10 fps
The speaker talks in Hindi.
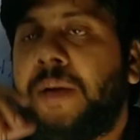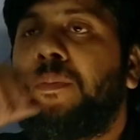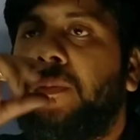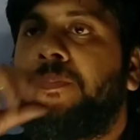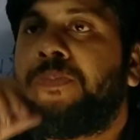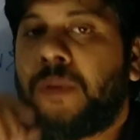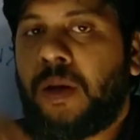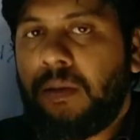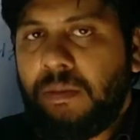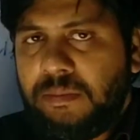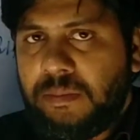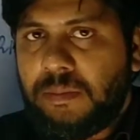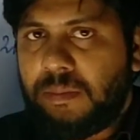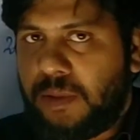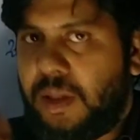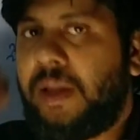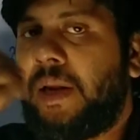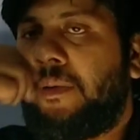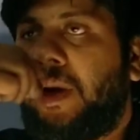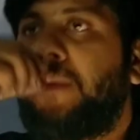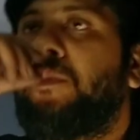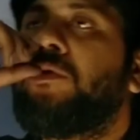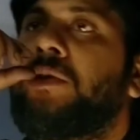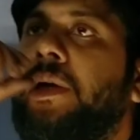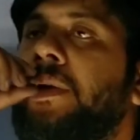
है लेने वाली मुंह से